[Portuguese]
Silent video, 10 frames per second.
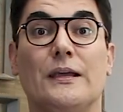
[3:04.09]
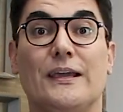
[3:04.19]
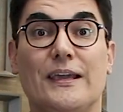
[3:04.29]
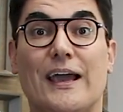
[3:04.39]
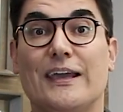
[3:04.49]

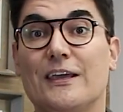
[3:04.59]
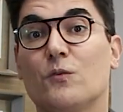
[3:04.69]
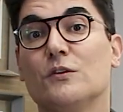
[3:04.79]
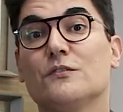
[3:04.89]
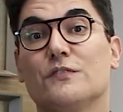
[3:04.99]
E aí,
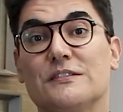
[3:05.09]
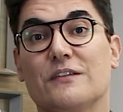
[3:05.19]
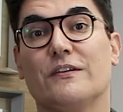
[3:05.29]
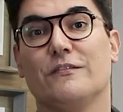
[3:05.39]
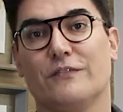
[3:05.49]
quando você
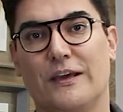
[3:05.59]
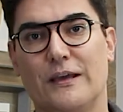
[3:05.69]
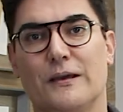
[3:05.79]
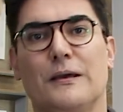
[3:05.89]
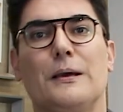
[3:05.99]
vai
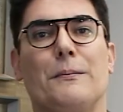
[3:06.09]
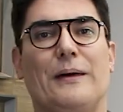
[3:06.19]
ver,